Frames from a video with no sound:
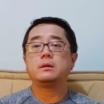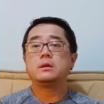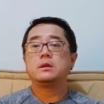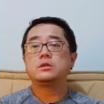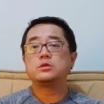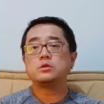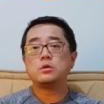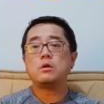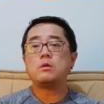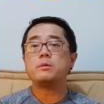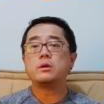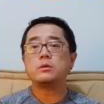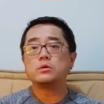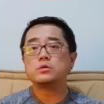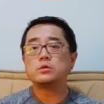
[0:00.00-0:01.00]
自从奥密
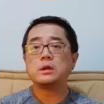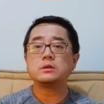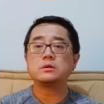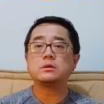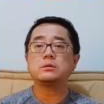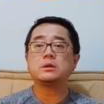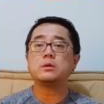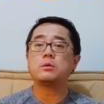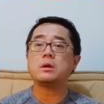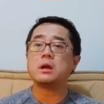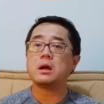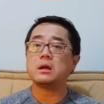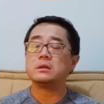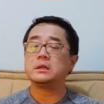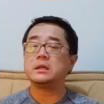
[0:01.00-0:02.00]
克戎出来之后，那原来
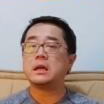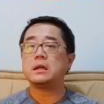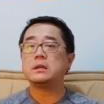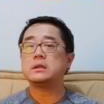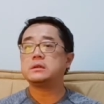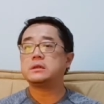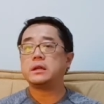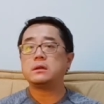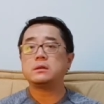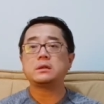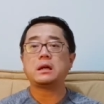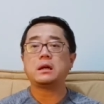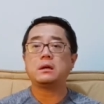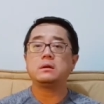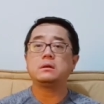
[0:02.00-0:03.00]
很厉害那个德尔
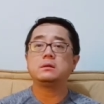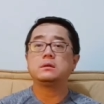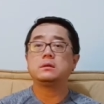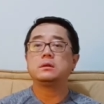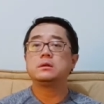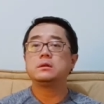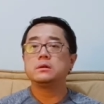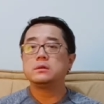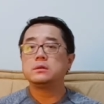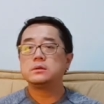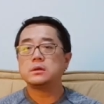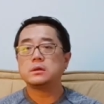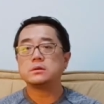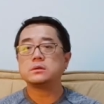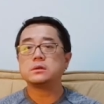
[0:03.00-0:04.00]
塔，
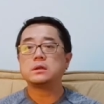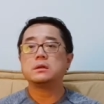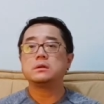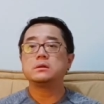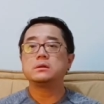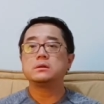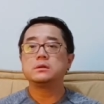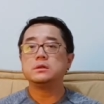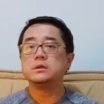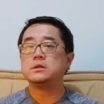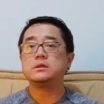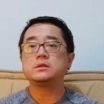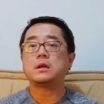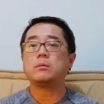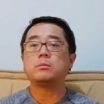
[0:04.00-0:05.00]
消失了，已
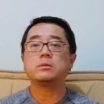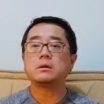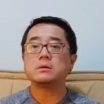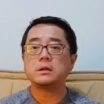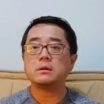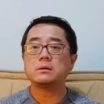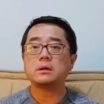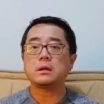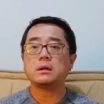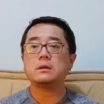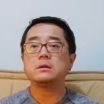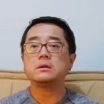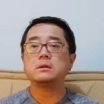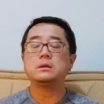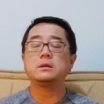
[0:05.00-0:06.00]
经找不 e 德尔塔了。
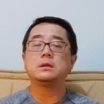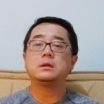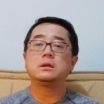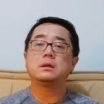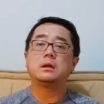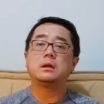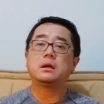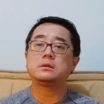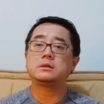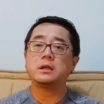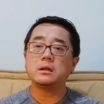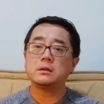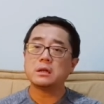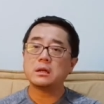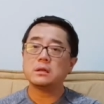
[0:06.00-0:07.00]
啊，德
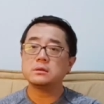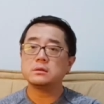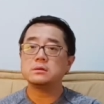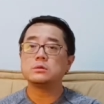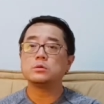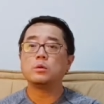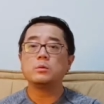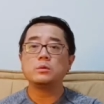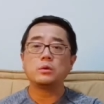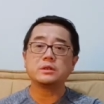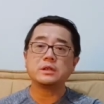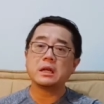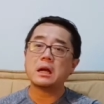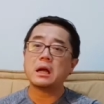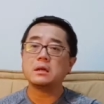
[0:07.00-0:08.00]
尔塔，我们往
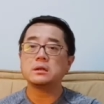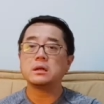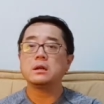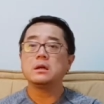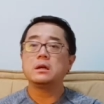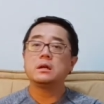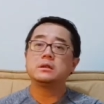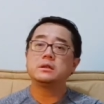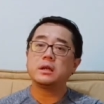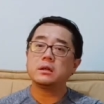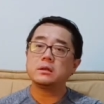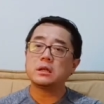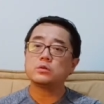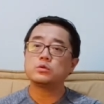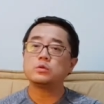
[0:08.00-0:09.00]
前看一下，德尔
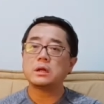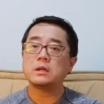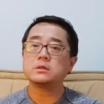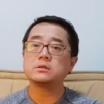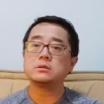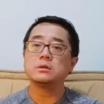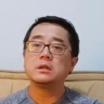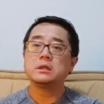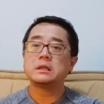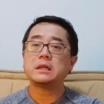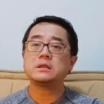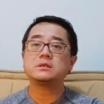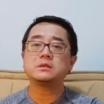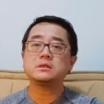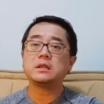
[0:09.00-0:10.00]
塔出来的时候，它
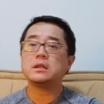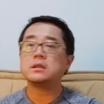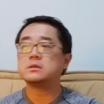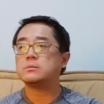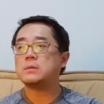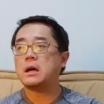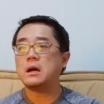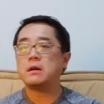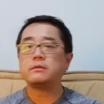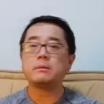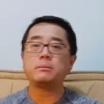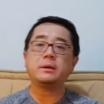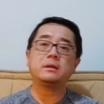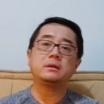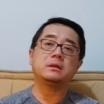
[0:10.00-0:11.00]
之前的什么 Alpha、
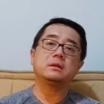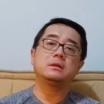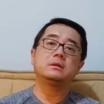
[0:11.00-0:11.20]
Beta，